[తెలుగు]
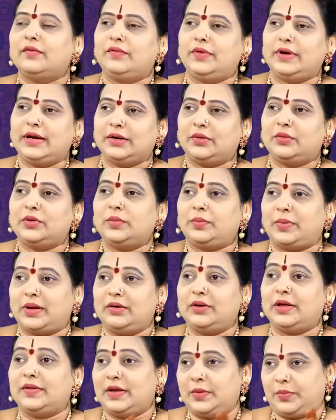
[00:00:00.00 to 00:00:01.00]
వీళ్ళకి కొన్ని
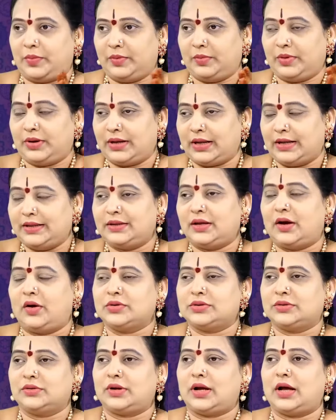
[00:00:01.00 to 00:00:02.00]
పనులు అదే నైన్త్
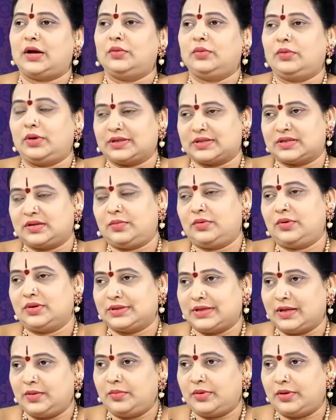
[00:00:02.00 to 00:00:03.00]
హౌస్ రాహు అష్టమంలో
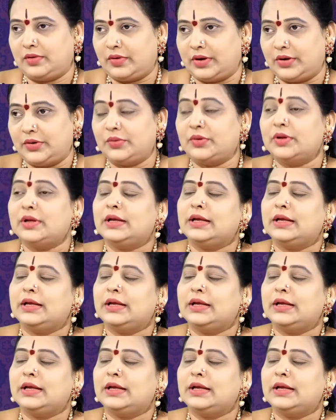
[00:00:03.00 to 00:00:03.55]
శని భగవానుడు